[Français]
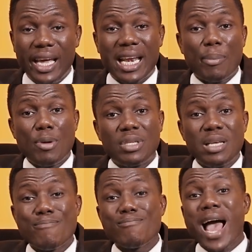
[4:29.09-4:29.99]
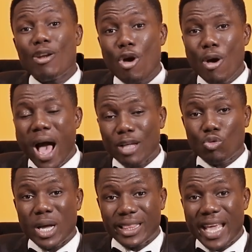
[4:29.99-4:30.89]
Et la Bible dit malheur à
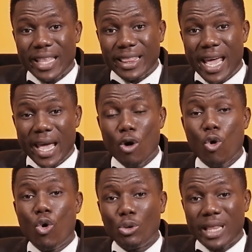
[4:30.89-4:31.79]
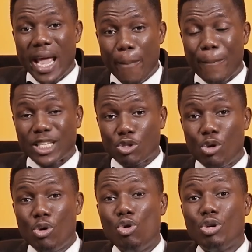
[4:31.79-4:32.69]
toi terre, terre, ô terre, parce que
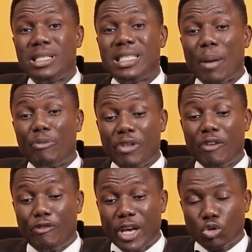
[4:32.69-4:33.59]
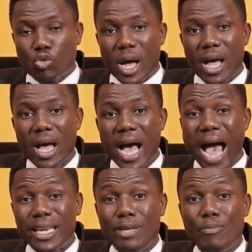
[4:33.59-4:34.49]
le diable vient vers toi
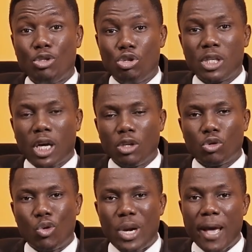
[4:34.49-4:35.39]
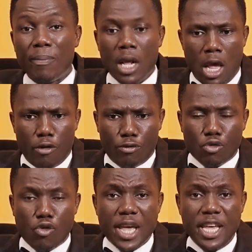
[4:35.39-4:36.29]
animé d'une grande colère. Vous
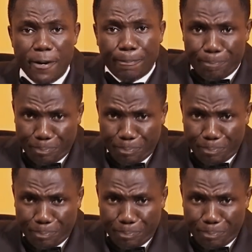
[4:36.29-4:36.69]
voyez,